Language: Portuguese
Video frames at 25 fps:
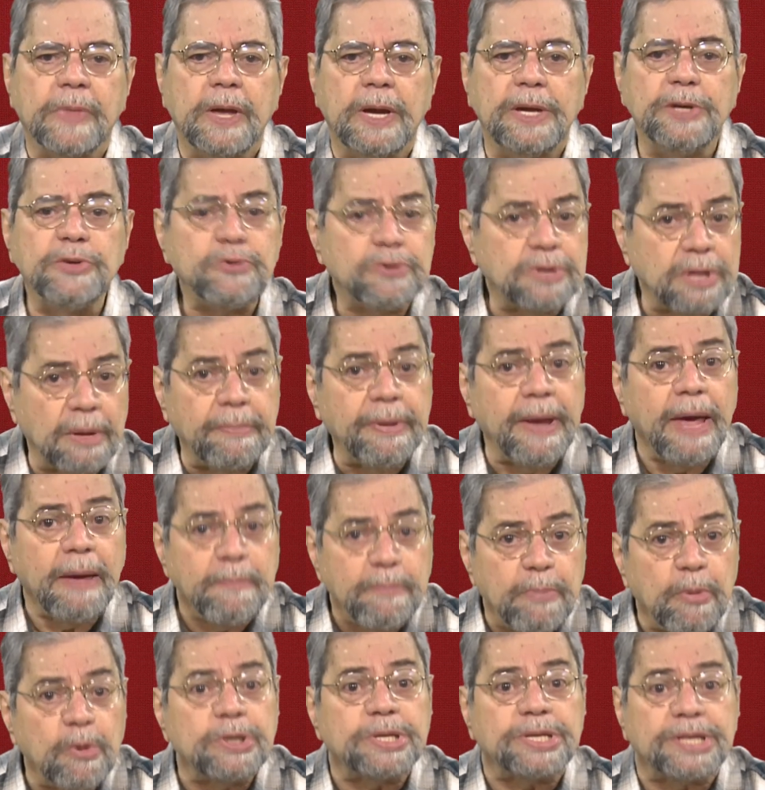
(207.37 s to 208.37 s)
Isso também é
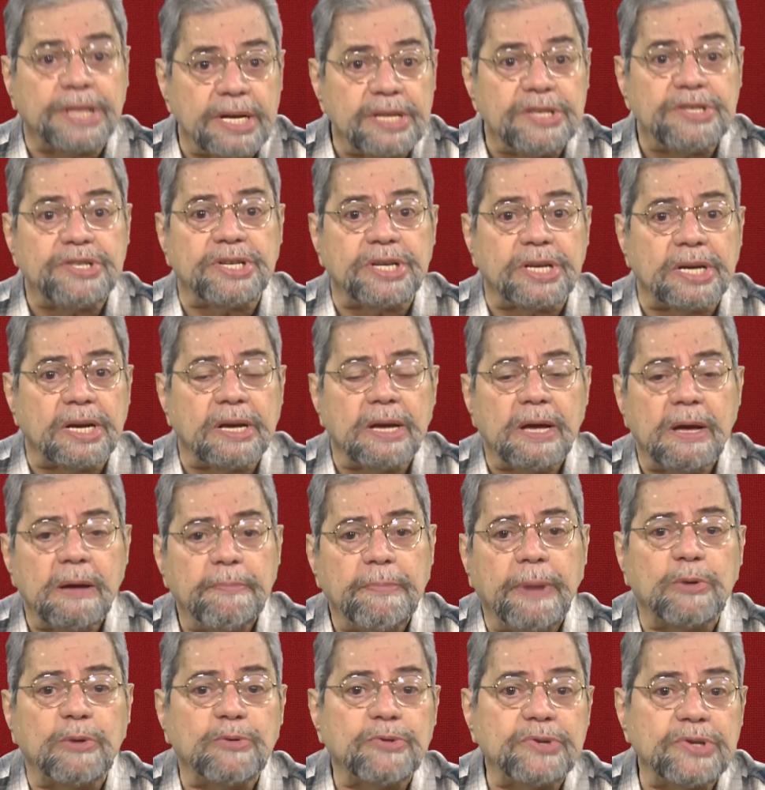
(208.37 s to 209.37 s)
importante
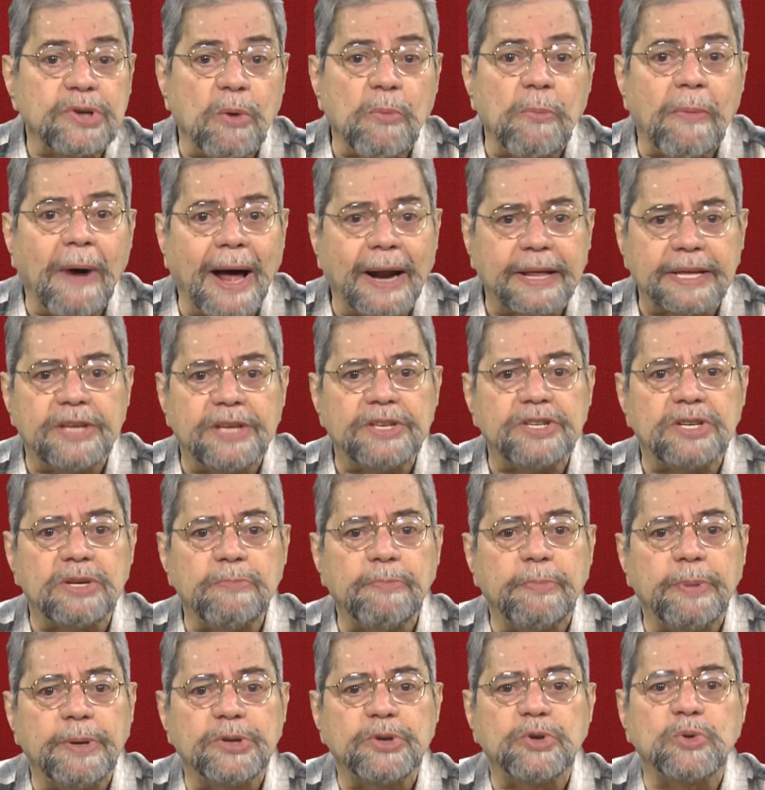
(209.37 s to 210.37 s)
para o seu marketing
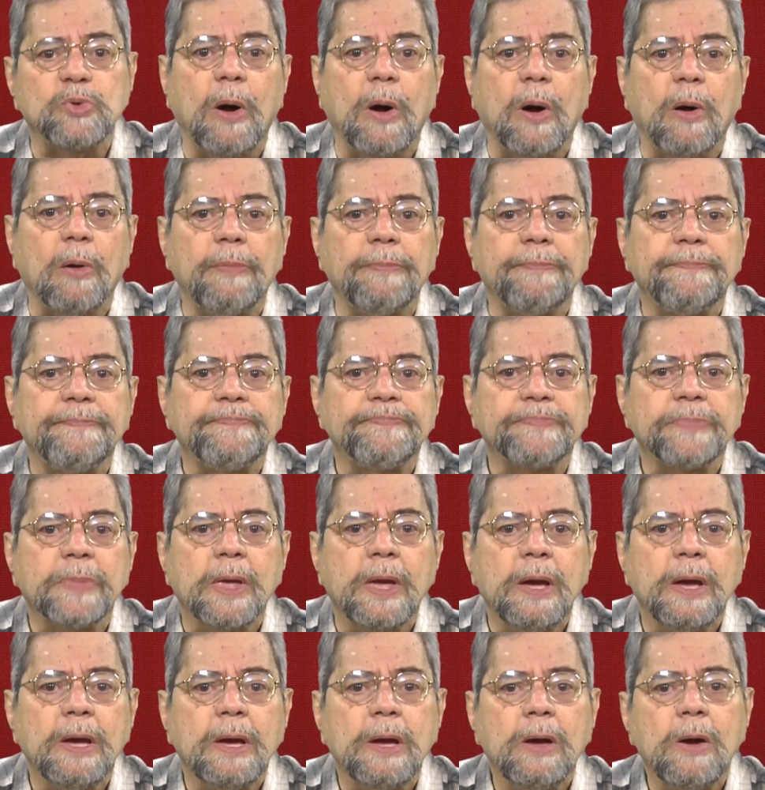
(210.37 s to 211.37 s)
pessoal.
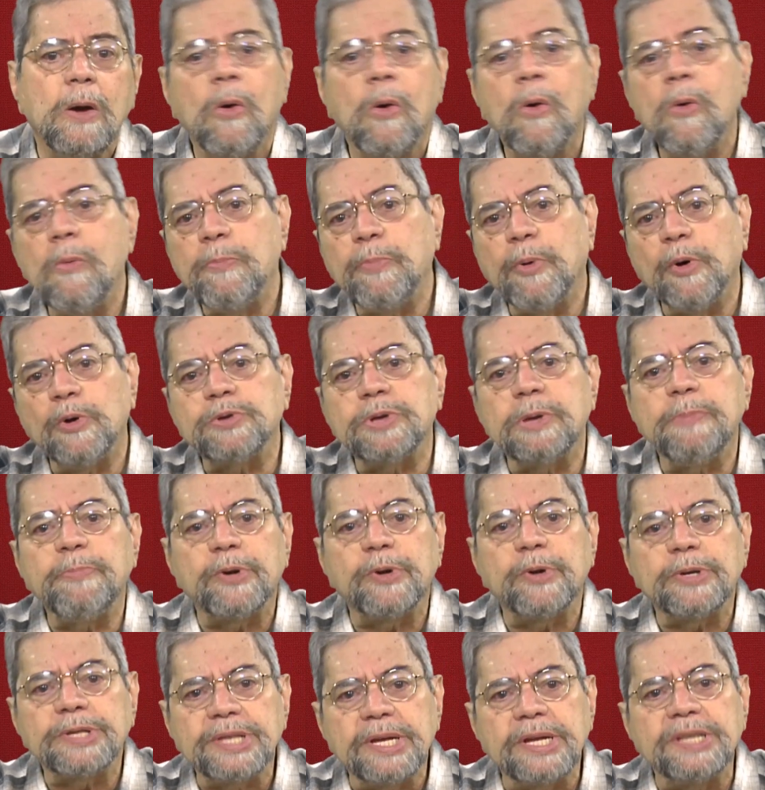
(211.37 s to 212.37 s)
Um ponto
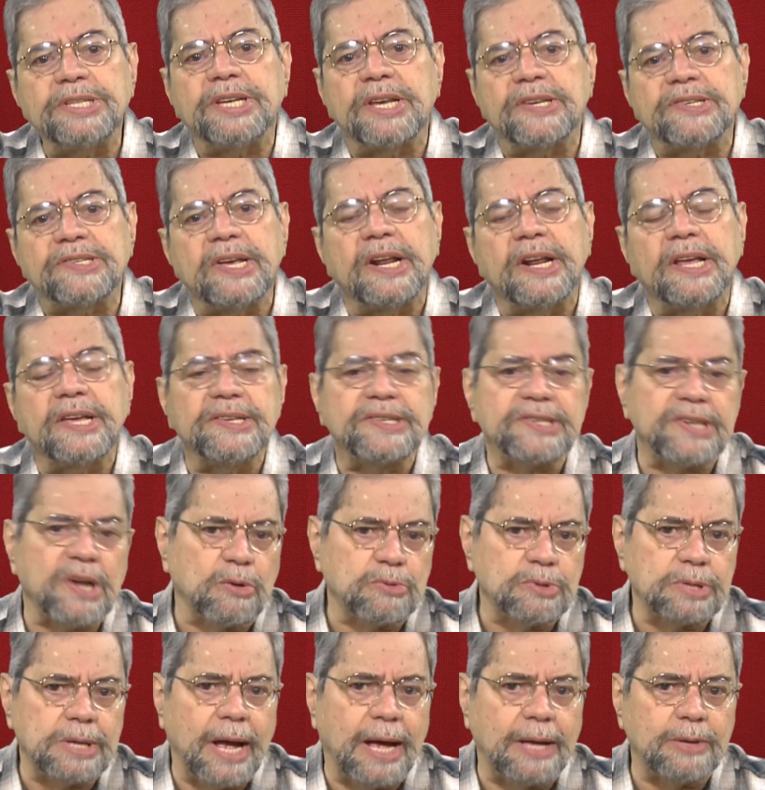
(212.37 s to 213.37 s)
importante a ser
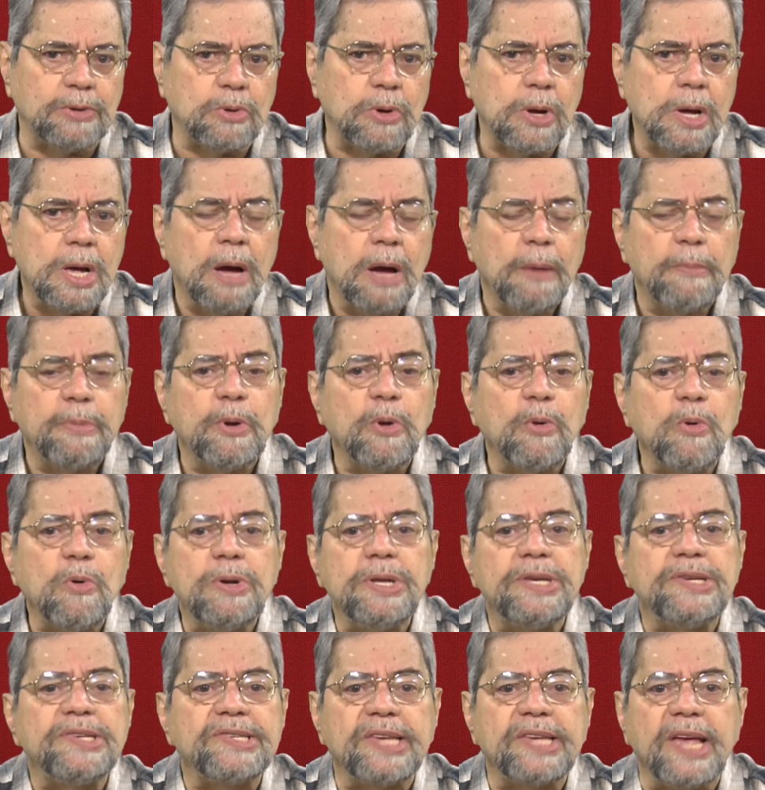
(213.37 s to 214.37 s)
ressaltado:
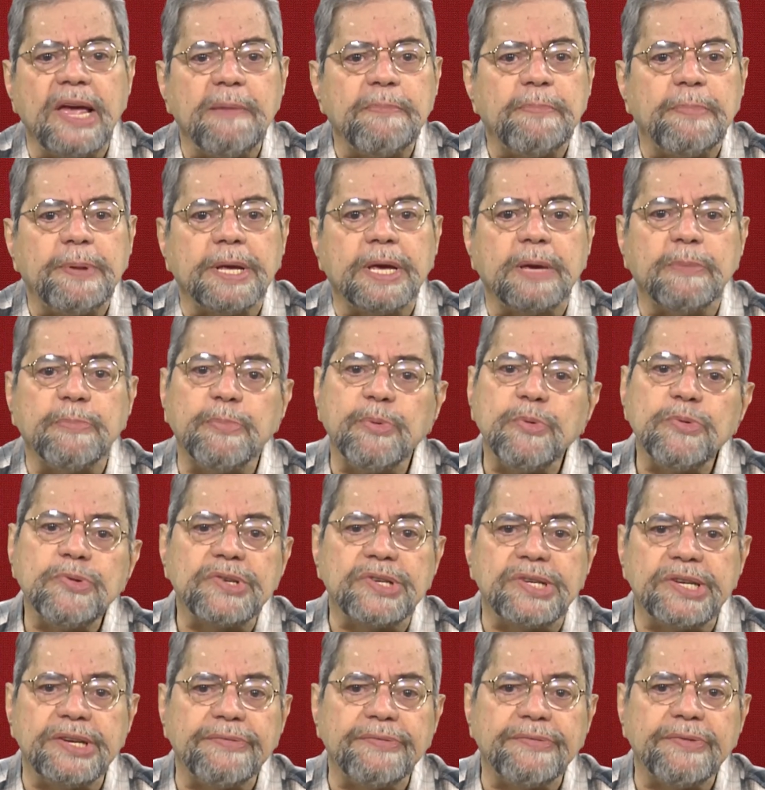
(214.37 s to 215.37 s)
procure sempre que
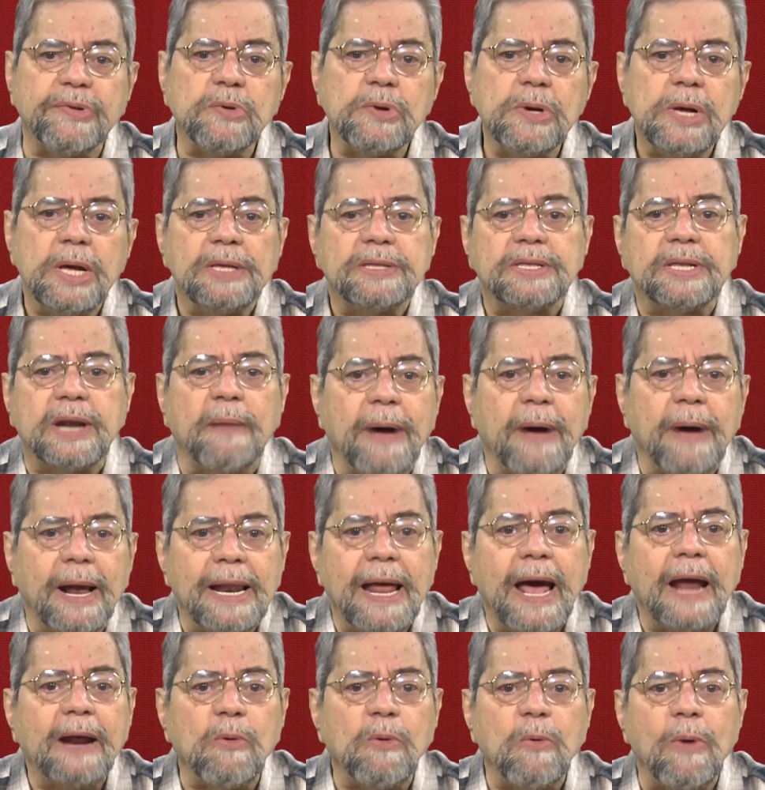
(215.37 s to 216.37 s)
possível
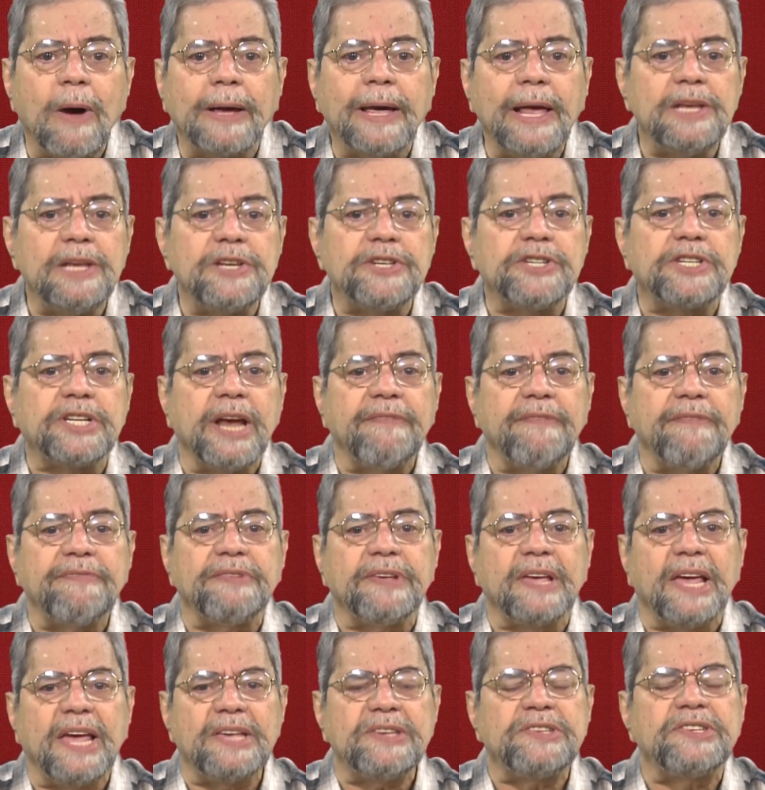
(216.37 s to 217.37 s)
trabalhar com aquele
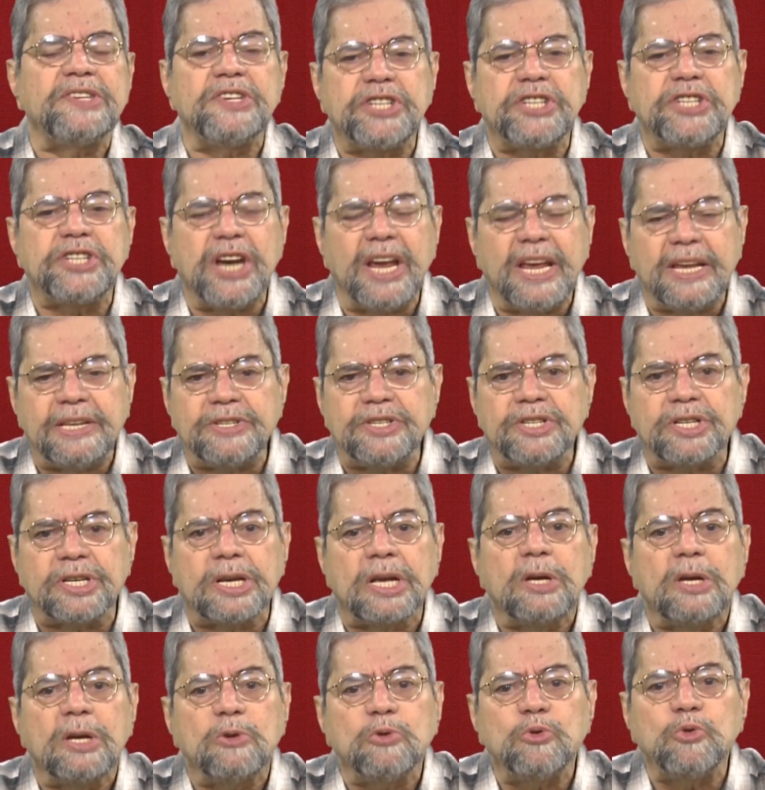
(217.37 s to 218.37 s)
chefe exigente,
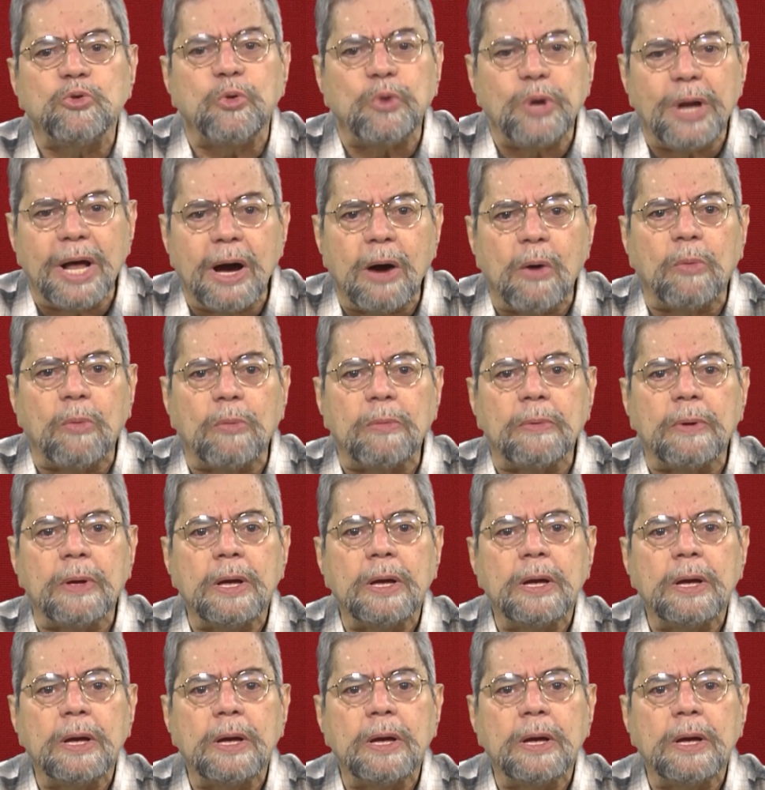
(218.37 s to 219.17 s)
durão,